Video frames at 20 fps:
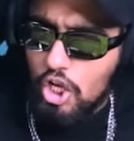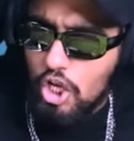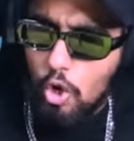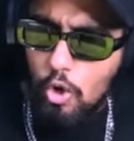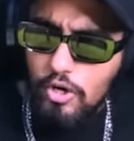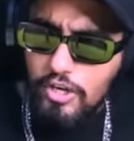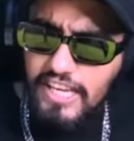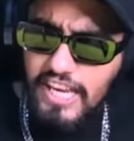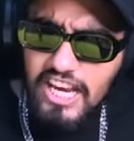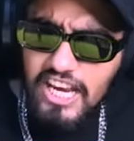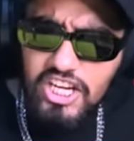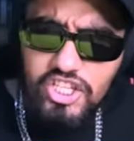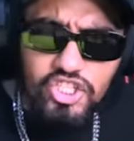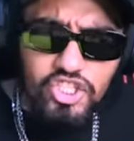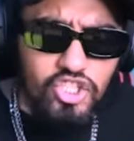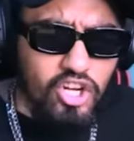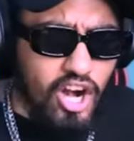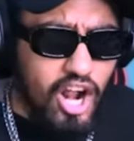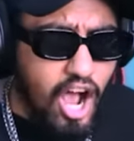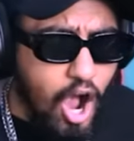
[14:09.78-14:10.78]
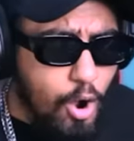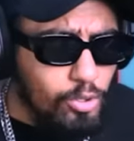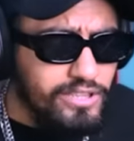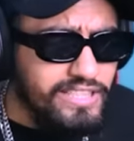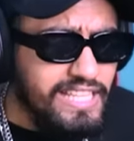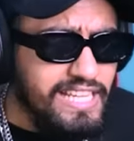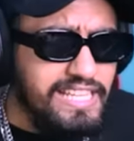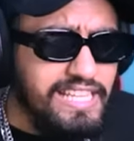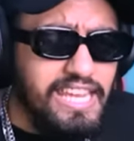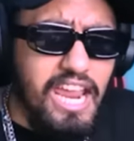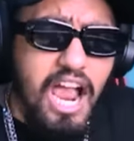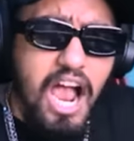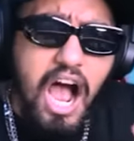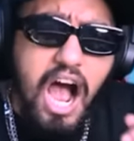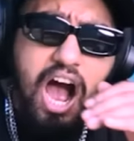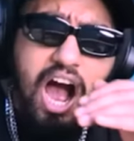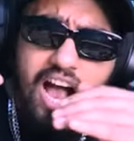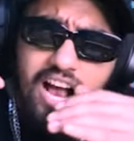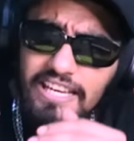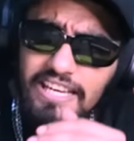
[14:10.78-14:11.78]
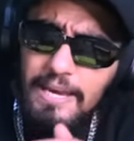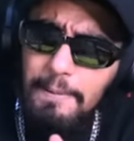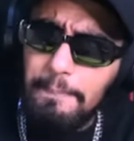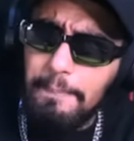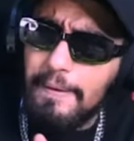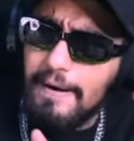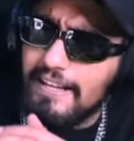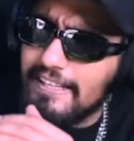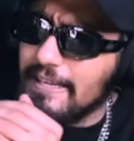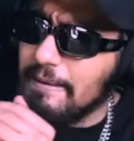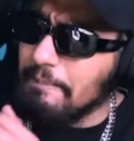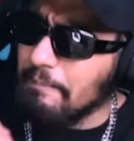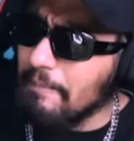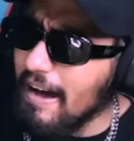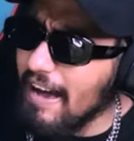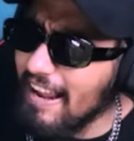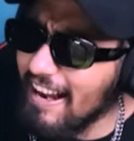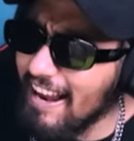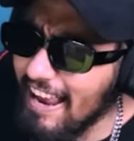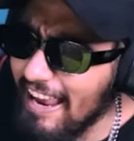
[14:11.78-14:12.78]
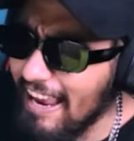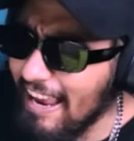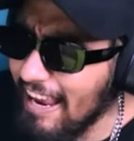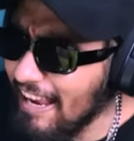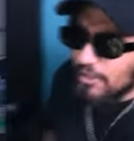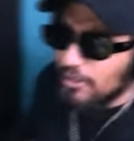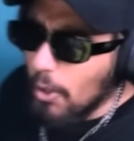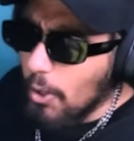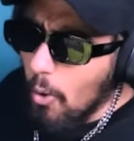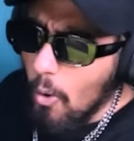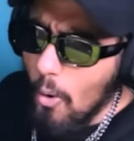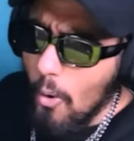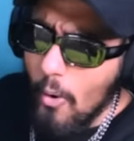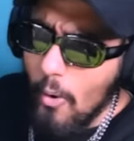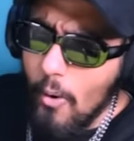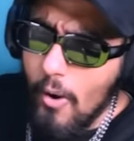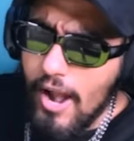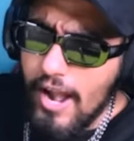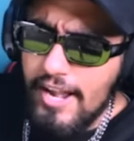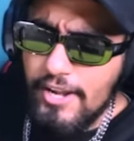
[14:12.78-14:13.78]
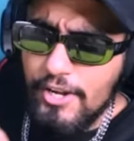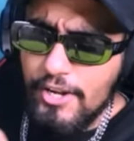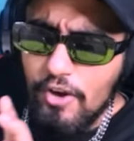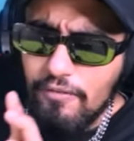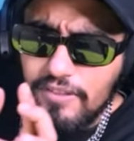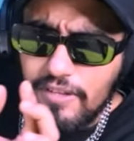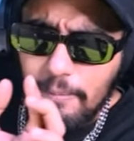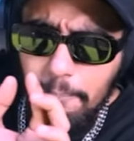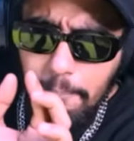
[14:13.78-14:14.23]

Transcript: लोकेश राहुल देखिए आगे बढ़ के मारा है तो एंड ऑफ द